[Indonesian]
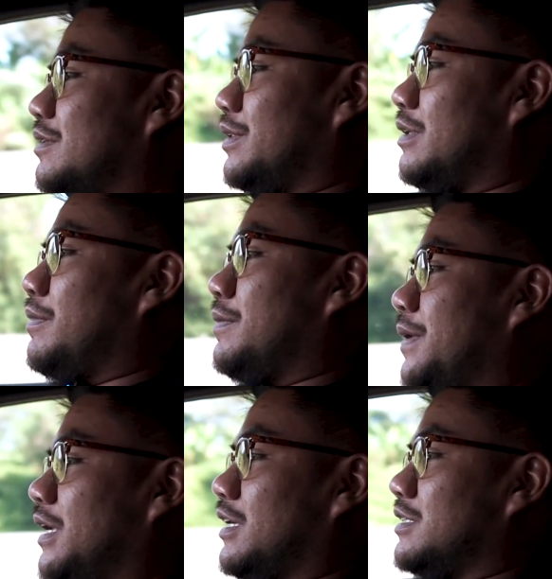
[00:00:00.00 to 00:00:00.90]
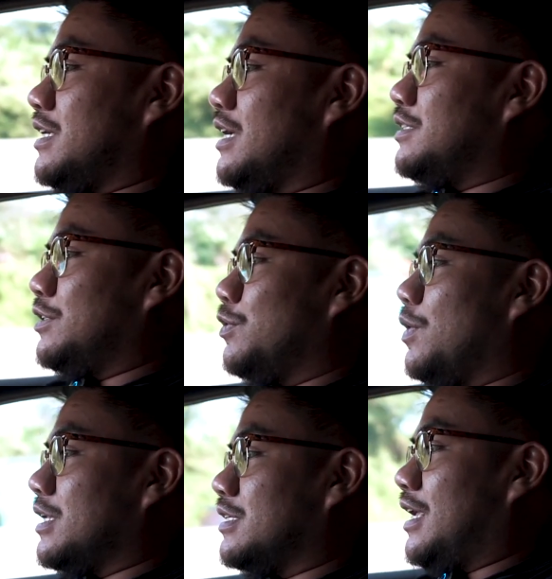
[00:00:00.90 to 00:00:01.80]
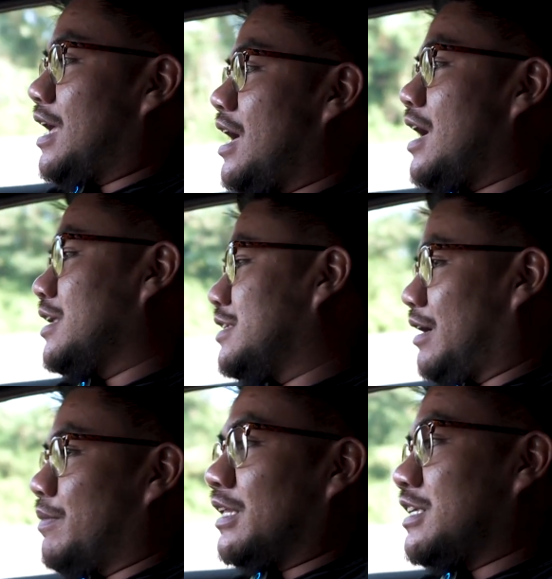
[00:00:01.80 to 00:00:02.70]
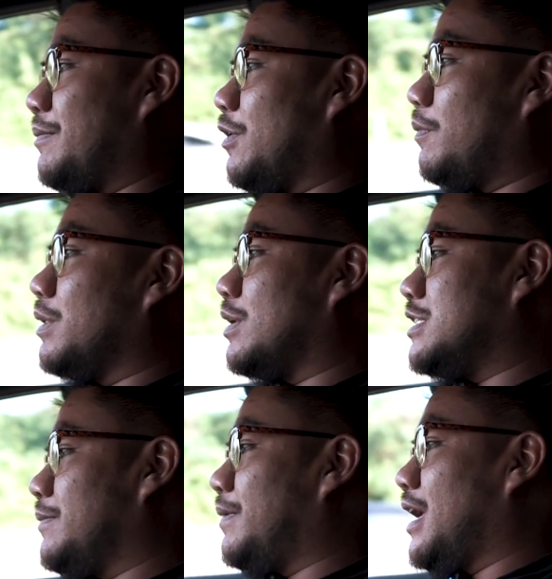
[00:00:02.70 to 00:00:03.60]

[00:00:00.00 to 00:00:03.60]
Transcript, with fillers: teman-teman pingin ngecas itu ya jangan baterai jangan pelobet wajib